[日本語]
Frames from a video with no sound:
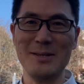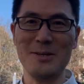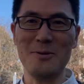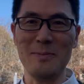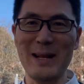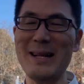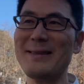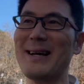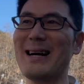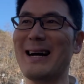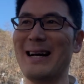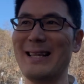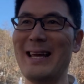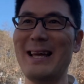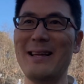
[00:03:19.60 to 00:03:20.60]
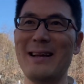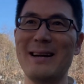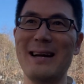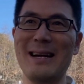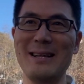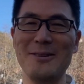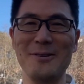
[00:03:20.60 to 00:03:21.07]
その皆さんがね、
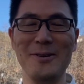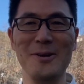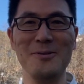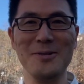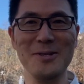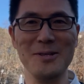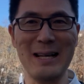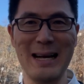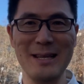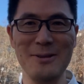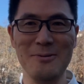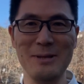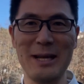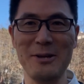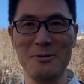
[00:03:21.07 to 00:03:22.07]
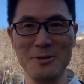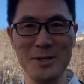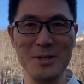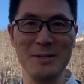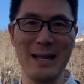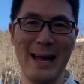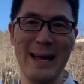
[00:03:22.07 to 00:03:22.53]
あのよんじゅう代、どんなよん
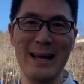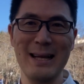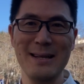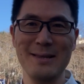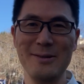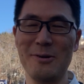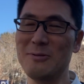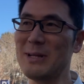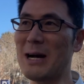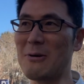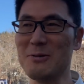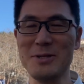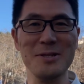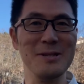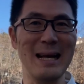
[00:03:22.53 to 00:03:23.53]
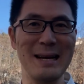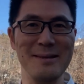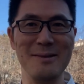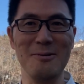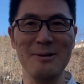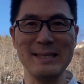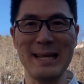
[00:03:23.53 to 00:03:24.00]
じゅう代、どんなごじゅう代
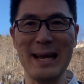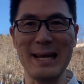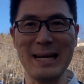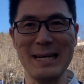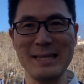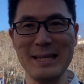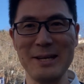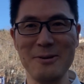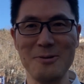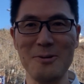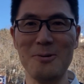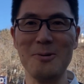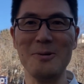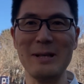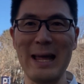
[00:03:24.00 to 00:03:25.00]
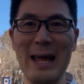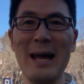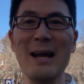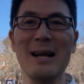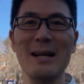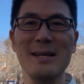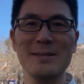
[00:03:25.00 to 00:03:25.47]
過ごしたいかっていうところ
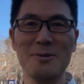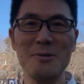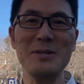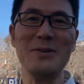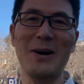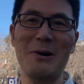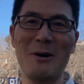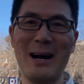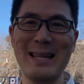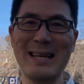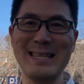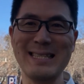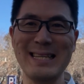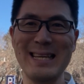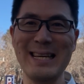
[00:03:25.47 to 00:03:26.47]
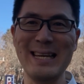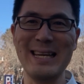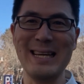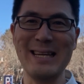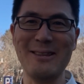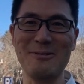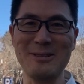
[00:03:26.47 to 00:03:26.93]
で、少しはお
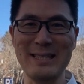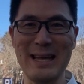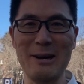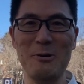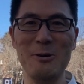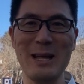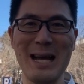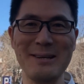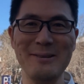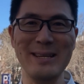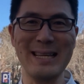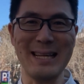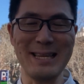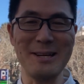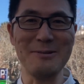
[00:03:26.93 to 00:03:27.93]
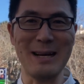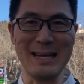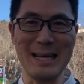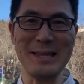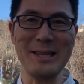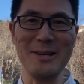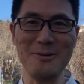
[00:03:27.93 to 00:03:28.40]
話としてお役に立てる
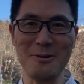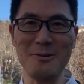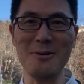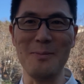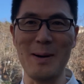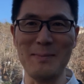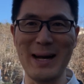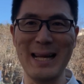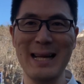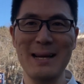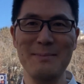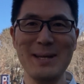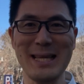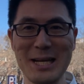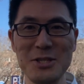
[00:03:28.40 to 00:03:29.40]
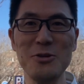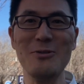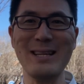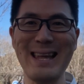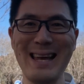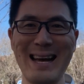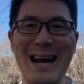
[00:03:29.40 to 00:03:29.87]
かなっていうところも、まあ、まあ、多少
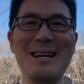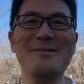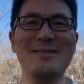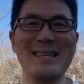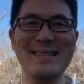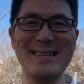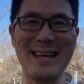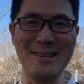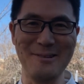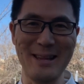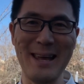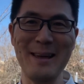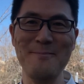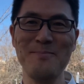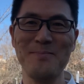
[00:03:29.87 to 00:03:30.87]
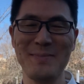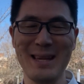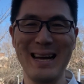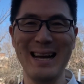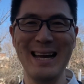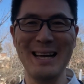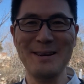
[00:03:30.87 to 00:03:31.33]
はね、あるんですけどね。
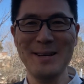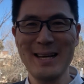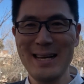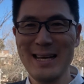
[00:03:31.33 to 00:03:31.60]
はい。